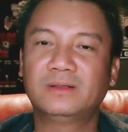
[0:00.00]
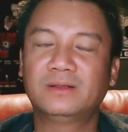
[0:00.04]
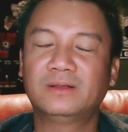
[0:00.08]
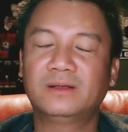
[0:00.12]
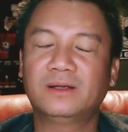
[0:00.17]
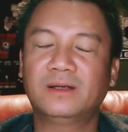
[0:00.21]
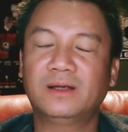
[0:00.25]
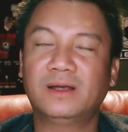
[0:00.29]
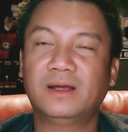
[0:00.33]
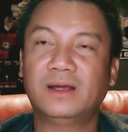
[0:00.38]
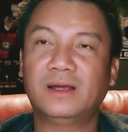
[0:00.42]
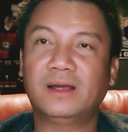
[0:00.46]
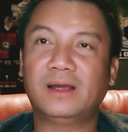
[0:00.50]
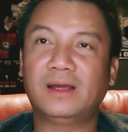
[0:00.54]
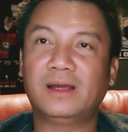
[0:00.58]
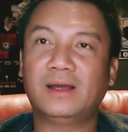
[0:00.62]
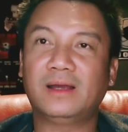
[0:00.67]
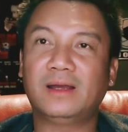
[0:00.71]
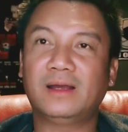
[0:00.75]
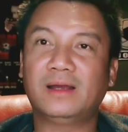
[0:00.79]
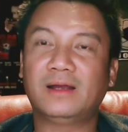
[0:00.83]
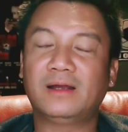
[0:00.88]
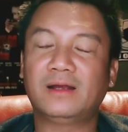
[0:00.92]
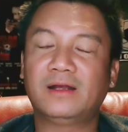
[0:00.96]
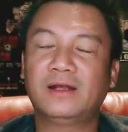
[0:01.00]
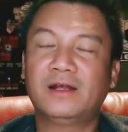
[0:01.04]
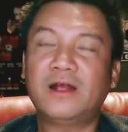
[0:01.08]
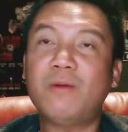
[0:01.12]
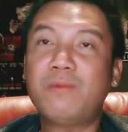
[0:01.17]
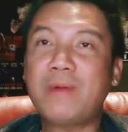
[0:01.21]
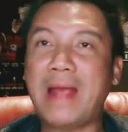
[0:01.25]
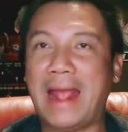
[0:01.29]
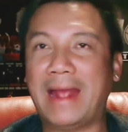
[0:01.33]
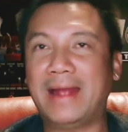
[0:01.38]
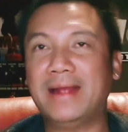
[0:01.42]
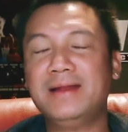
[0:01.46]
à,
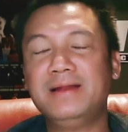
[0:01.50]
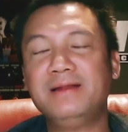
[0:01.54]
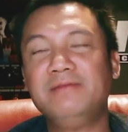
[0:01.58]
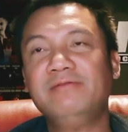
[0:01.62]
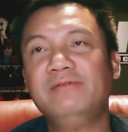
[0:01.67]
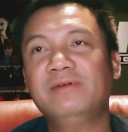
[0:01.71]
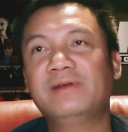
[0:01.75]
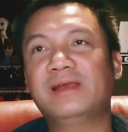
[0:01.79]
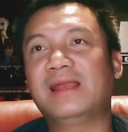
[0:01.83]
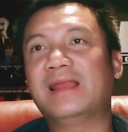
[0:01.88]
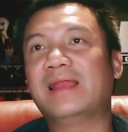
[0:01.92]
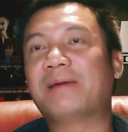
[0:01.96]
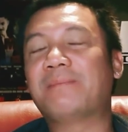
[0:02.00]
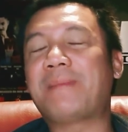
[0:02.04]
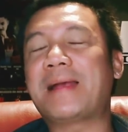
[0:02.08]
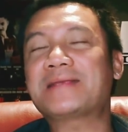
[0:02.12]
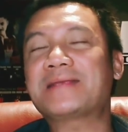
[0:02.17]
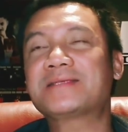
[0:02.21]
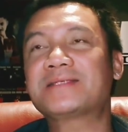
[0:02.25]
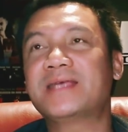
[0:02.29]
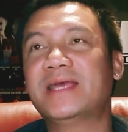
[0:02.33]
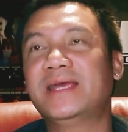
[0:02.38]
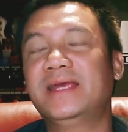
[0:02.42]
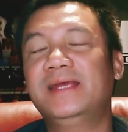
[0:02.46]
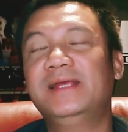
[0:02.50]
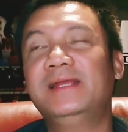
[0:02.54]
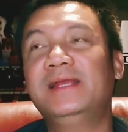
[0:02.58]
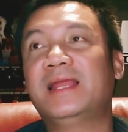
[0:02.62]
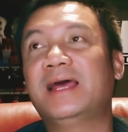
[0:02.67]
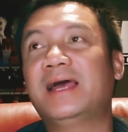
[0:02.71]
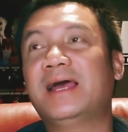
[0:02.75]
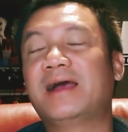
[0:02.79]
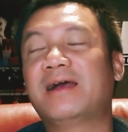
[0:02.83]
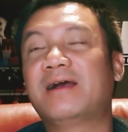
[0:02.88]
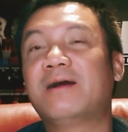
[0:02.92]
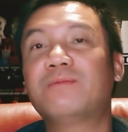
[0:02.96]
không hẳn là bác sĩ
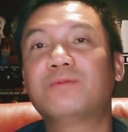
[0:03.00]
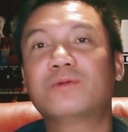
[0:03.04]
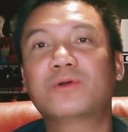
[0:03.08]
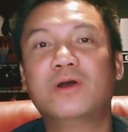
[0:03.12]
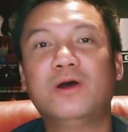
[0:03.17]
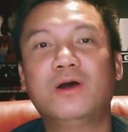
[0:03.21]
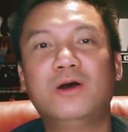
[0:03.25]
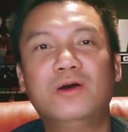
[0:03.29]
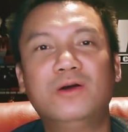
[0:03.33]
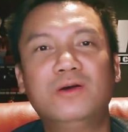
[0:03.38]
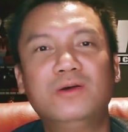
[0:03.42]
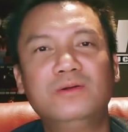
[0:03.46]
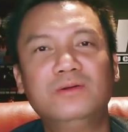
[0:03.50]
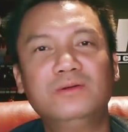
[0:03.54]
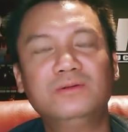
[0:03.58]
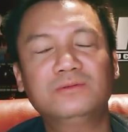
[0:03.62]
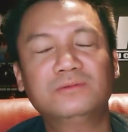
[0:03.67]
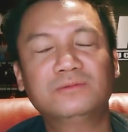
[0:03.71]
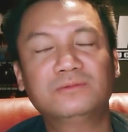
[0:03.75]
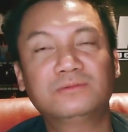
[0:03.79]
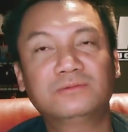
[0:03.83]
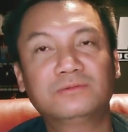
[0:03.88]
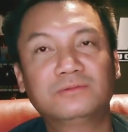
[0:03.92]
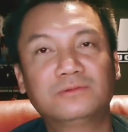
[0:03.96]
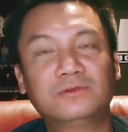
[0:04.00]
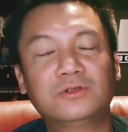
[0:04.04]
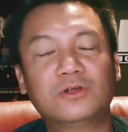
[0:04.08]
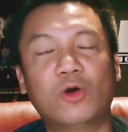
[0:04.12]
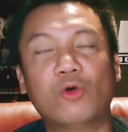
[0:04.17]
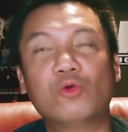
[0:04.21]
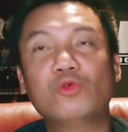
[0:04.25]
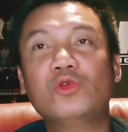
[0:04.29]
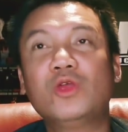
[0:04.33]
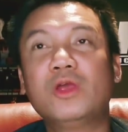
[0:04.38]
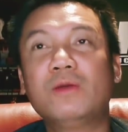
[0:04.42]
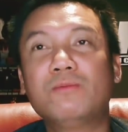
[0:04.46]
là không có
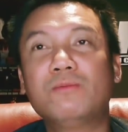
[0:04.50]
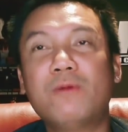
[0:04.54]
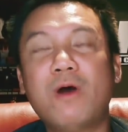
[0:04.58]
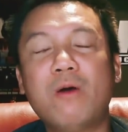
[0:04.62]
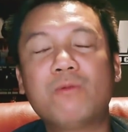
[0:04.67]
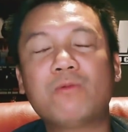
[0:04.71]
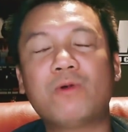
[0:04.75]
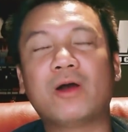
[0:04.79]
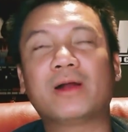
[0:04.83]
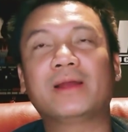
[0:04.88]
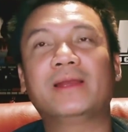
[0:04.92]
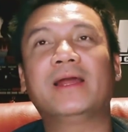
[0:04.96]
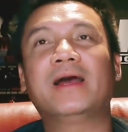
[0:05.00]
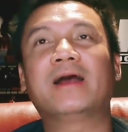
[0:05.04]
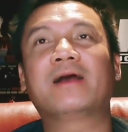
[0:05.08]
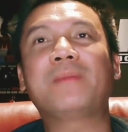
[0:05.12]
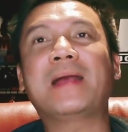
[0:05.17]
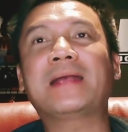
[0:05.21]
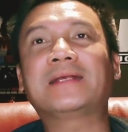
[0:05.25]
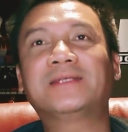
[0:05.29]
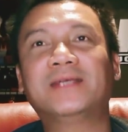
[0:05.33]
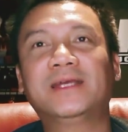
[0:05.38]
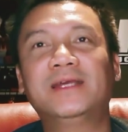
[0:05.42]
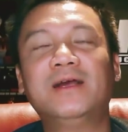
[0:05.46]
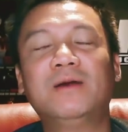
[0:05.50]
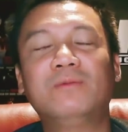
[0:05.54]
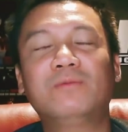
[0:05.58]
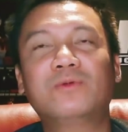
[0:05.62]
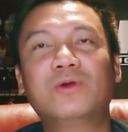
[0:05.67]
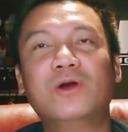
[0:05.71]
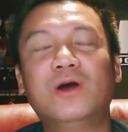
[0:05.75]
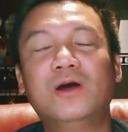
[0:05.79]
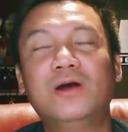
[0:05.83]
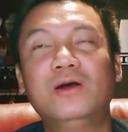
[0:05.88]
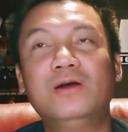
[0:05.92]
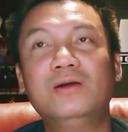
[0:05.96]
đủ chuyên môn hoặc là bác sĩ không
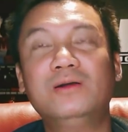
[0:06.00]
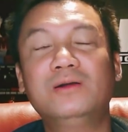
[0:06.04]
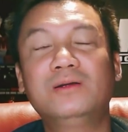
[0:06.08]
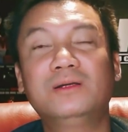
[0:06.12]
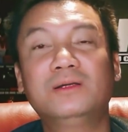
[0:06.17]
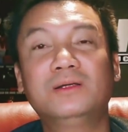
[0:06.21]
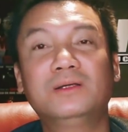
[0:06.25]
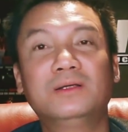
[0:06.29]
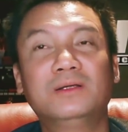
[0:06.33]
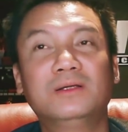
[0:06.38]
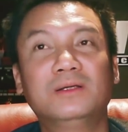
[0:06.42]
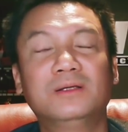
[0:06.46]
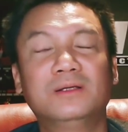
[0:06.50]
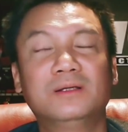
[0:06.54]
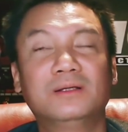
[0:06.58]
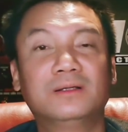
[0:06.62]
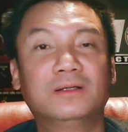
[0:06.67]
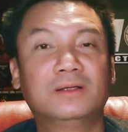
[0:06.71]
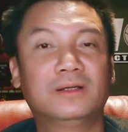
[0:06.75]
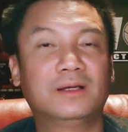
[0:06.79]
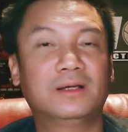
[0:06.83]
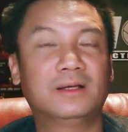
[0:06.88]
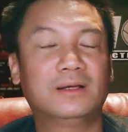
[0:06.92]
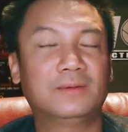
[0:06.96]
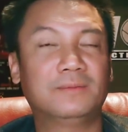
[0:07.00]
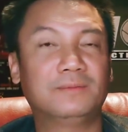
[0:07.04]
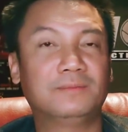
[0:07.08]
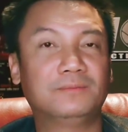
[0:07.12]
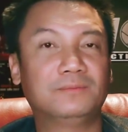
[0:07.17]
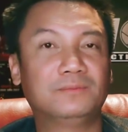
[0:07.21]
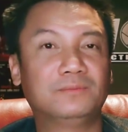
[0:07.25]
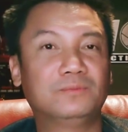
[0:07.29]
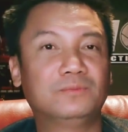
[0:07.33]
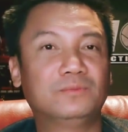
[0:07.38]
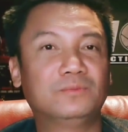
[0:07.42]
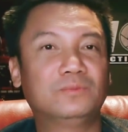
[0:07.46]
có
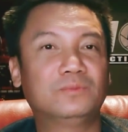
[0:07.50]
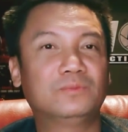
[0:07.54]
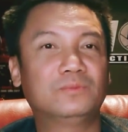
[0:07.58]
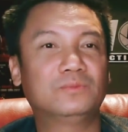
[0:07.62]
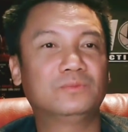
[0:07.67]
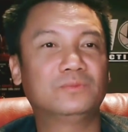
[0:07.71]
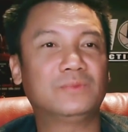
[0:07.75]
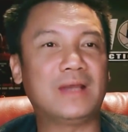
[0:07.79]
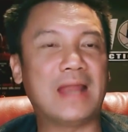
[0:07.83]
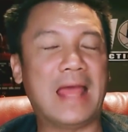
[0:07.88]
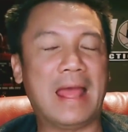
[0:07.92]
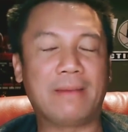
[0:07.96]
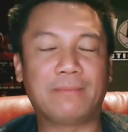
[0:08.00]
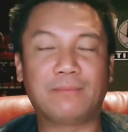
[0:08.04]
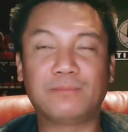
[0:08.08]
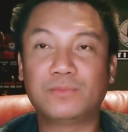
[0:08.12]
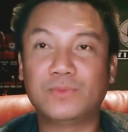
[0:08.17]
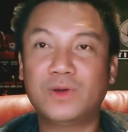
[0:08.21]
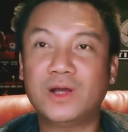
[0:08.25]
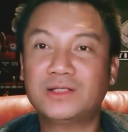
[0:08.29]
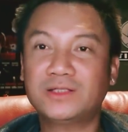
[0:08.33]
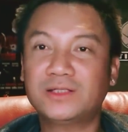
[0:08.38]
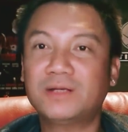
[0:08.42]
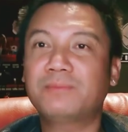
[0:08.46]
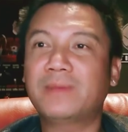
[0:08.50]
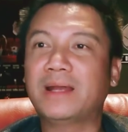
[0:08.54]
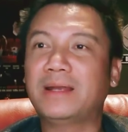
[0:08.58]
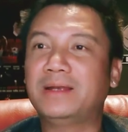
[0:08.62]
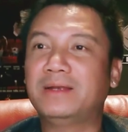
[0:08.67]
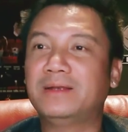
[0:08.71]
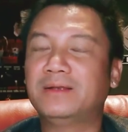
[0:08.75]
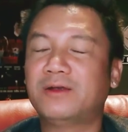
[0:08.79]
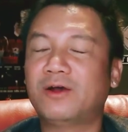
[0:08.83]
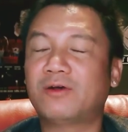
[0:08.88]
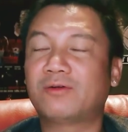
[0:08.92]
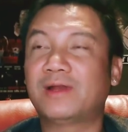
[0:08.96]
uh, làm hết sức
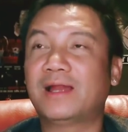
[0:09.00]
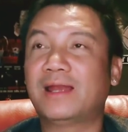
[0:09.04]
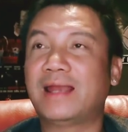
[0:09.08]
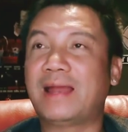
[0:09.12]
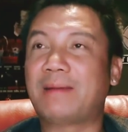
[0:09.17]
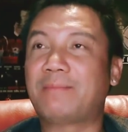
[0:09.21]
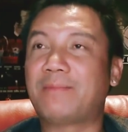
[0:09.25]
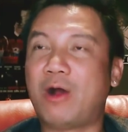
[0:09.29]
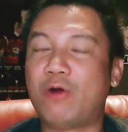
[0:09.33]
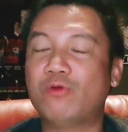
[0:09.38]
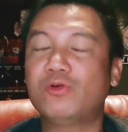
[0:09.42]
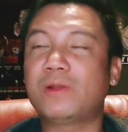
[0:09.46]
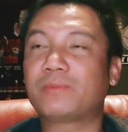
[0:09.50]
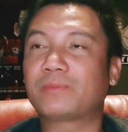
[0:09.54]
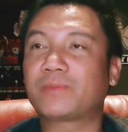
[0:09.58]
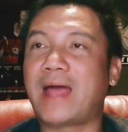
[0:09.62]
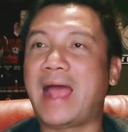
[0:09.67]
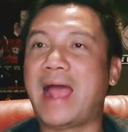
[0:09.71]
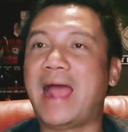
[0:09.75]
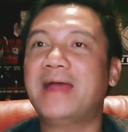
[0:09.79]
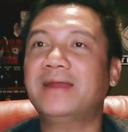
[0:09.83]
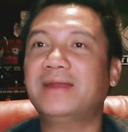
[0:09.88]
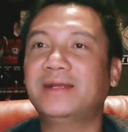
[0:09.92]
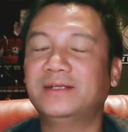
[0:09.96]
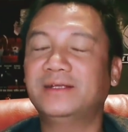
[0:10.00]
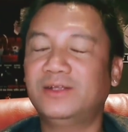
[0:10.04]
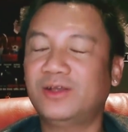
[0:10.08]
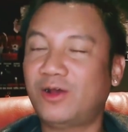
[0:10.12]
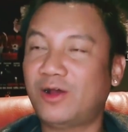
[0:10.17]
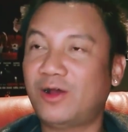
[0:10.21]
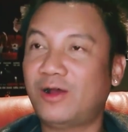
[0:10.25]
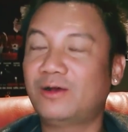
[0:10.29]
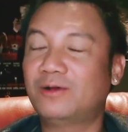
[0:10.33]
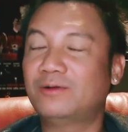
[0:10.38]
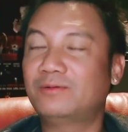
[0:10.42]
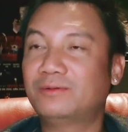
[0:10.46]
mình hoặc là làm ẩu làm tả để
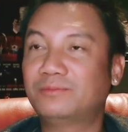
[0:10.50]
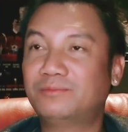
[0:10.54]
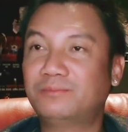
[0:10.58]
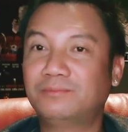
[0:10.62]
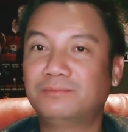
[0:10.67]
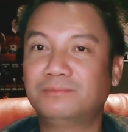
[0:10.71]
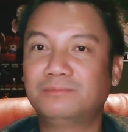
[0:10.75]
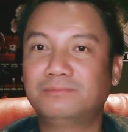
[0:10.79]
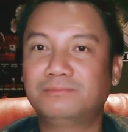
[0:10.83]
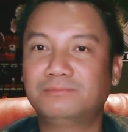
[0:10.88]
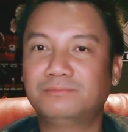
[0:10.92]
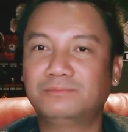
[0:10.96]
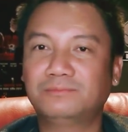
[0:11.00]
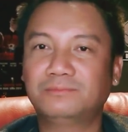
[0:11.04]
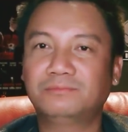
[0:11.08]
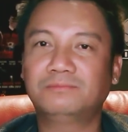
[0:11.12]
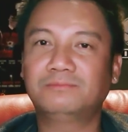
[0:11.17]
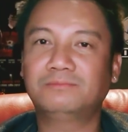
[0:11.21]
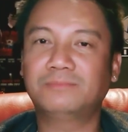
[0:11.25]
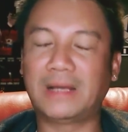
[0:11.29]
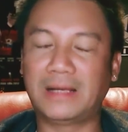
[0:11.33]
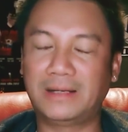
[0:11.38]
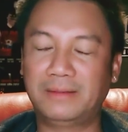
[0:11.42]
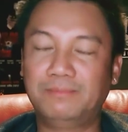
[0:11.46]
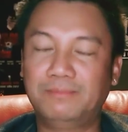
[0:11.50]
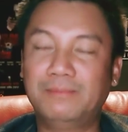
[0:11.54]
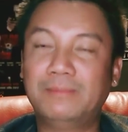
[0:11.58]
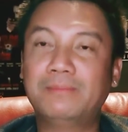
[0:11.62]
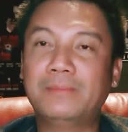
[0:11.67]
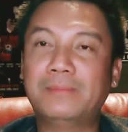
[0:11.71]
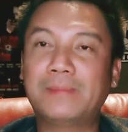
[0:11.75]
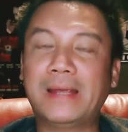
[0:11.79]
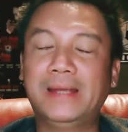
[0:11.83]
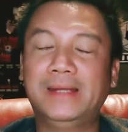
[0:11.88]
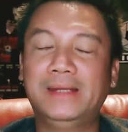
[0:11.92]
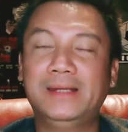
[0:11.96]
cho
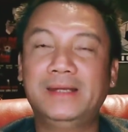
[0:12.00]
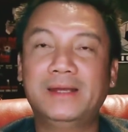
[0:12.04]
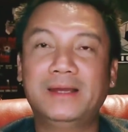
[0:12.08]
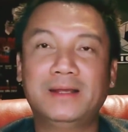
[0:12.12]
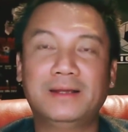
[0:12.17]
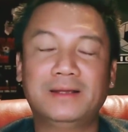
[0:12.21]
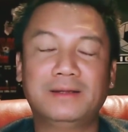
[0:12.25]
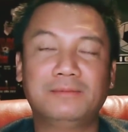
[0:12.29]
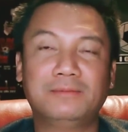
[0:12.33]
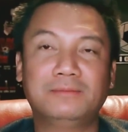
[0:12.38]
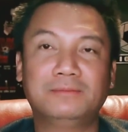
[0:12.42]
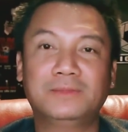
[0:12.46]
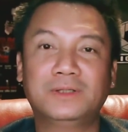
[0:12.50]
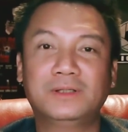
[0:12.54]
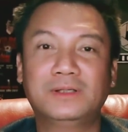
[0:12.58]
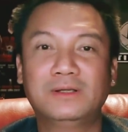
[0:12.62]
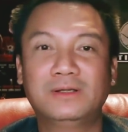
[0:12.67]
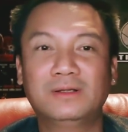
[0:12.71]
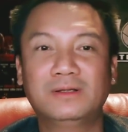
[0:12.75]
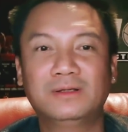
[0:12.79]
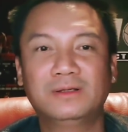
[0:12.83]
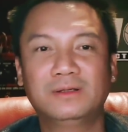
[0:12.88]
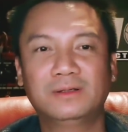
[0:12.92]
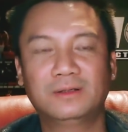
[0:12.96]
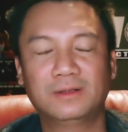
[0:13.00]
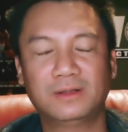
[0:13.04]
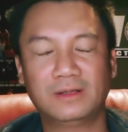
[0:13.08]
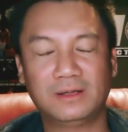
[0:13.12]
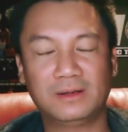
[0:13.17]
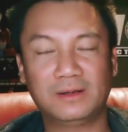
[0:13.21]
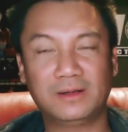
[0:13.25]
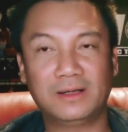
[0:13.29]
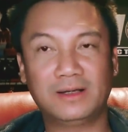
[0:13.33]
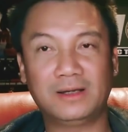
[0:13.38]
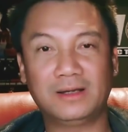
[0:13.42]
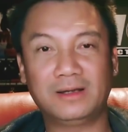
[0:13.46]
bệnh bị uh,
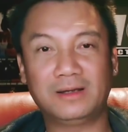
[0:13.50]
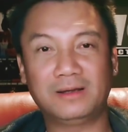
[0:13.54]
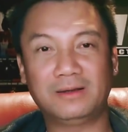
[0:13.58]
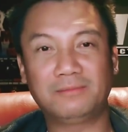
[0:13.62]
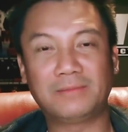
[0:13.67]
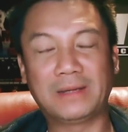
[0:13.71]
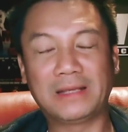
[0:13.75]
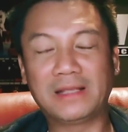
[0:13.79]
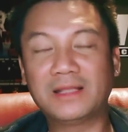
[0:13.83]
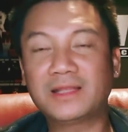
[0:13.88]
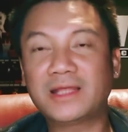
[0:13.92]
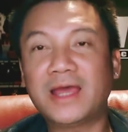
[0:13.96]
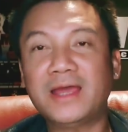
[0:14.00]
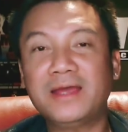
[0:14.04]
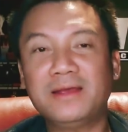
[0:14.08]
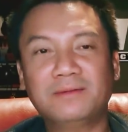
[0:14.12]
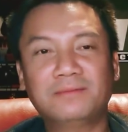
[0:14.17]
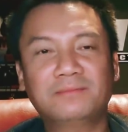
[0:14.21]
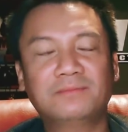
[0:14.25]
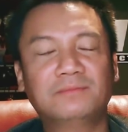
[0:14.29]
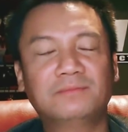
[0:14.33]
bị như thế